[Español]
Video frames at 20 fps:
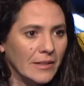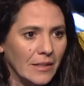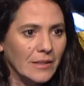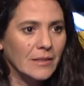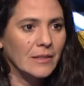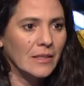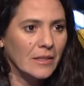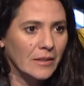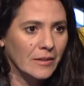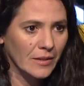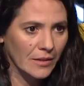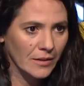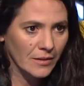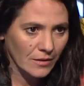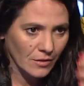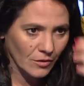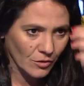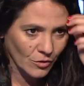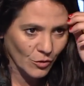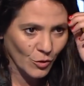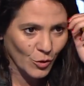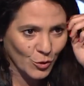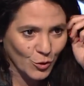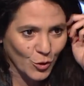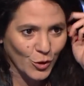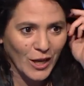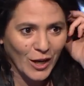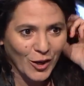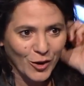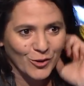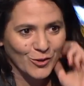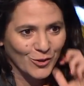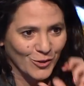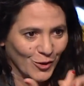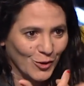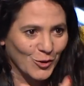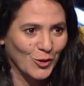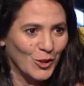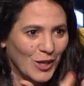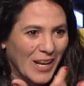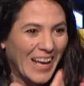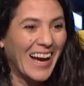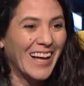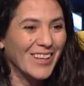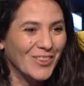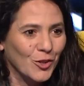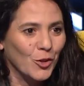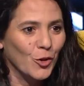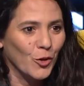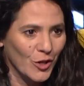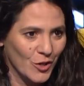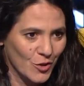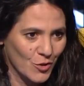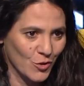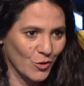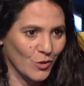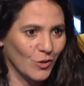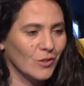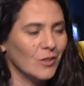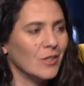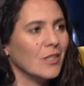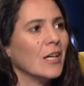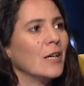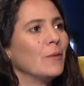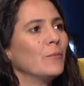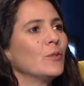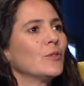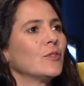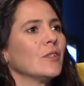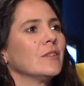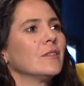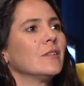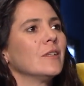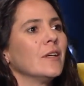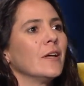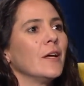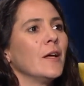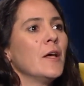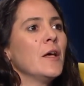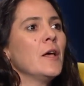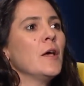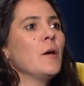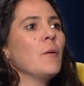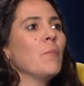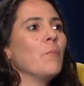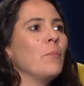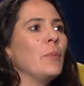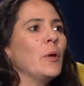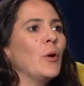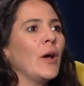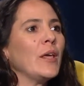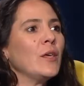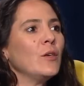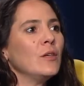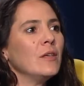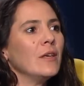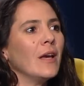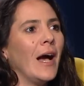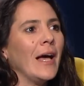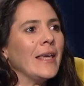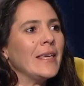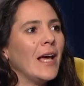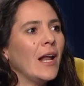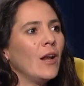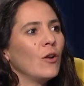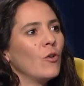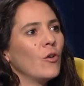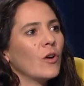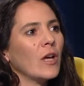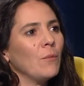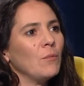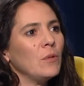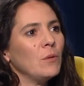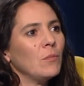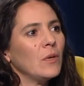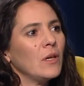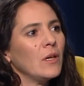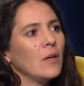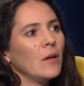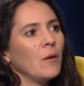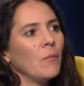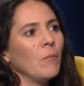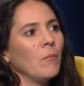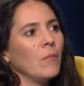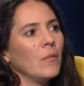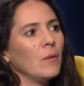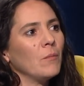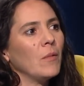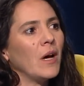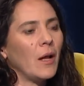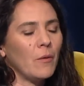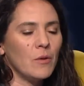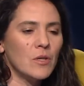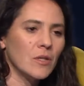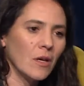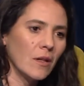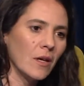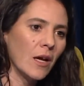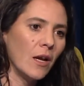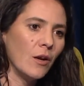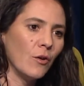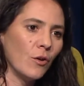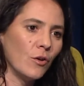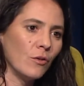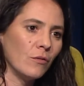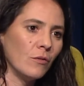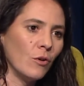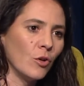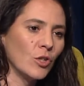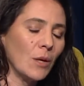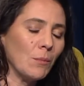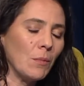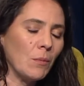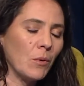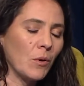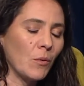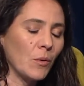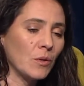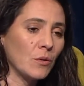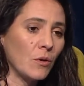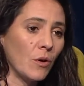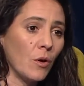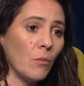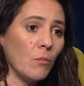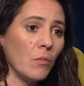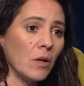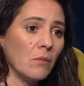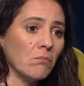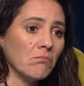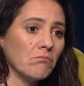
existen, no estoy, no estoy negando eso, digamos, Este, pero hay, hay algo que a mí me, maravilla de que él nos, llame por nuestro nombre.